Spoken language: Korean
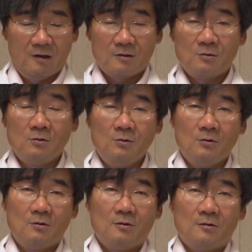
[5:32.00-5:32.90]
그리고
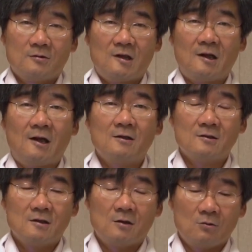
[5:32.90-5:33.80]
잘
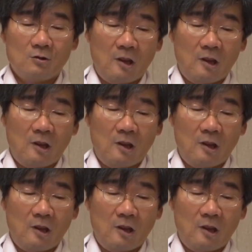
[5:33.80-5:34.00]
알려진 대로